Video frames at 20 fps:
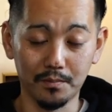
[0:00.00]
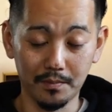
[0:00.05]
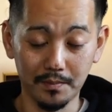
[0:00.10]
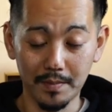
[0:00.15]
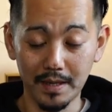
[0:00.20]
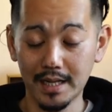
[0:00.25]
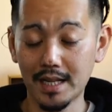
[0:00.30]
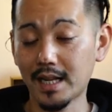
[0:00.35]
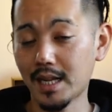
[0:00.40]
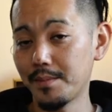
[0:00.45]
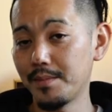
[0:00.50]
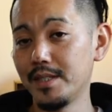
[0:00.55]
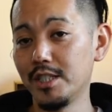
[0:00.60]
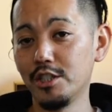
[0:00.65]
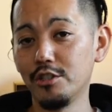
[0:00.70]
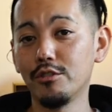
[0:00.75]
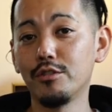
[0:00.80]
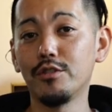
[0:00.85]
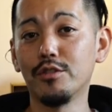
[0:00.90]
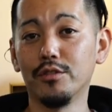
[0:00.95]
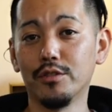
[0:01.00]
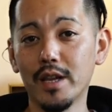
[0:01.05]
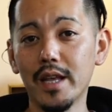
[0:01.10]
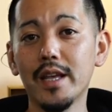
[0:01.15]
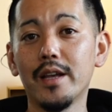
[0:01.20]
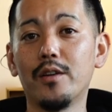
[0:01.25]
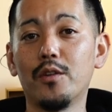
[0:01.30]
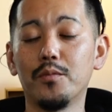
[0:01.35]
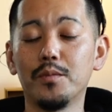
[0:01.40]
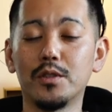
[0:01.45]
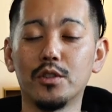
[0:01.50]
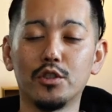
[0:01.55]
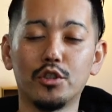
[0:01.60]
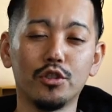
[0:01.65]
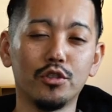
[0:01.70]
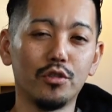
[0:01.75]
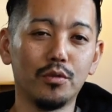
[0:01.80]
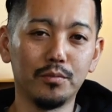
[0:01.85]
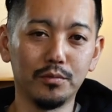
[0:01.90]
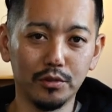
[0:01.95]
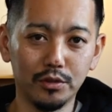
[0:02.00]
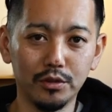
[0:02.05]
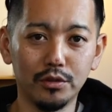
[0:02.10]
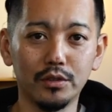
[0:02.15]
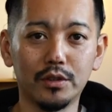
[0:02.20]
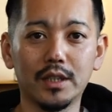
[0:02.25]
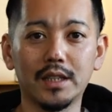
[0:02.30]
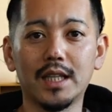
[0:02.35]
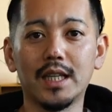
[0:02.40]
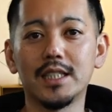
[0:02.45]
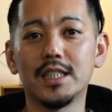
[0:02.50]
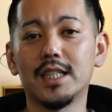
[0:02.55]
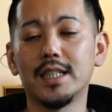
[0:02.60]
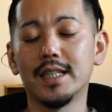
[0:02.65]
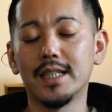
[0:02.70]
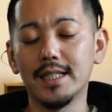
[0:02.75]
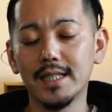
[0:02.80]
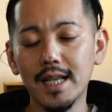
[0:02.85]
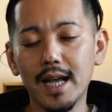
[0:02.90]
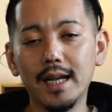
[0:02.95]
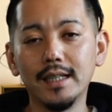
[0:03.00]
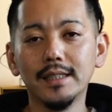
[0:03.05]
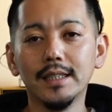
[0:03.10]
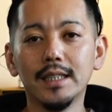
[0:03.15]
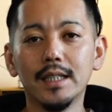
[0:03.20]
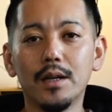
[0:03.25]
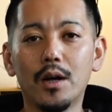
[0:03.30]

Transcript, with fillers: まあ、中身汁っていうね、お味噌汁飲むっていう形なんですが、